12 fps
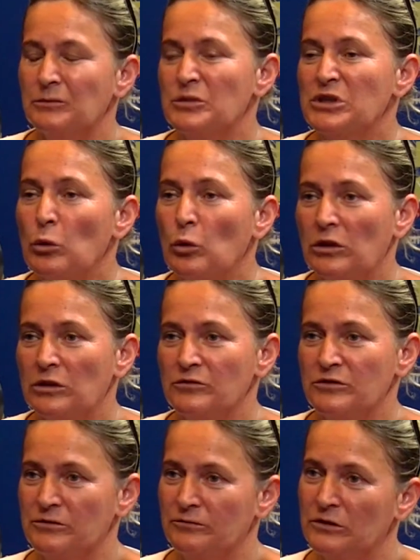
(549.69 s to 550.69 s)

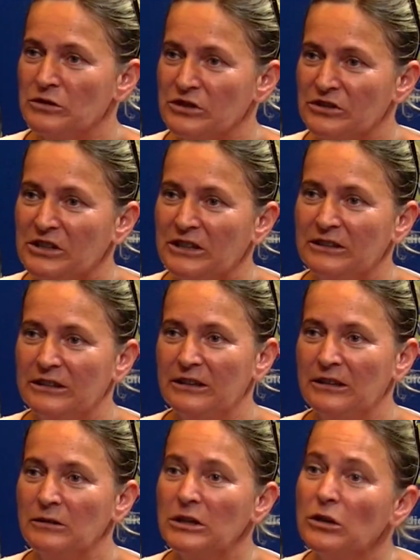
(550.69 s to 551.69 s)
przełknąć troszeczkę
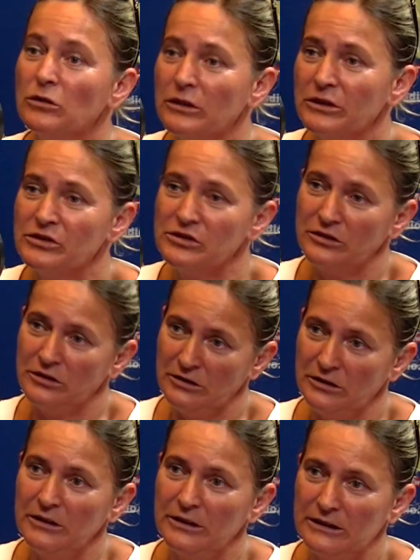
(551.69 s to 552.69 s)
tej goryczy
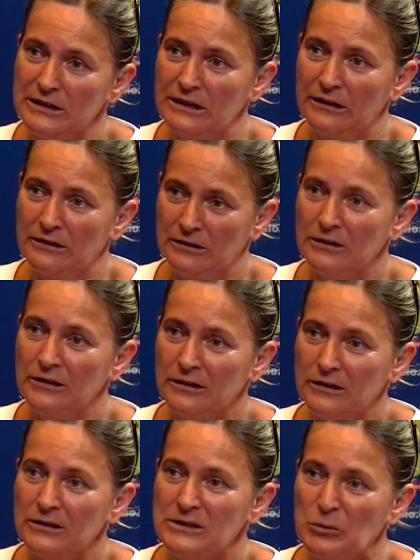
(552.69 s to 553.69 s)
i, i jednak
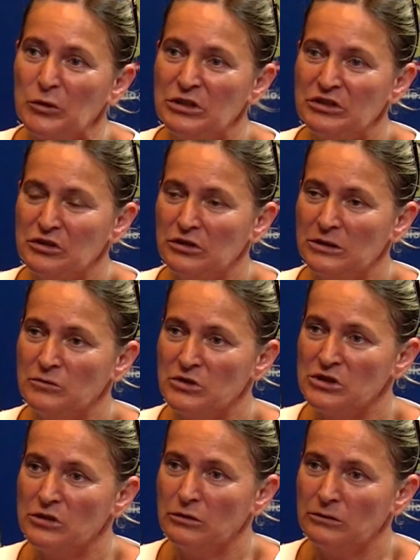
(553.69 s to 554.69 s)
z podniesionym
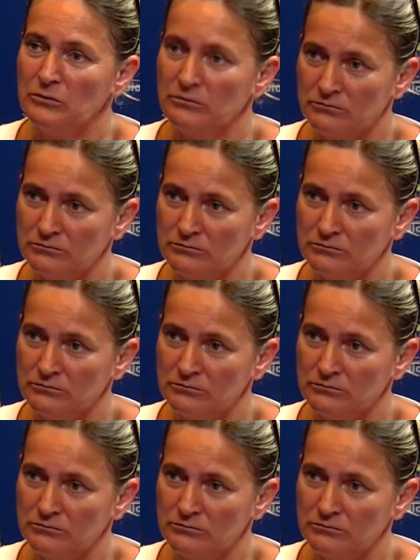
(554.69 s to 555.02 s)
czołem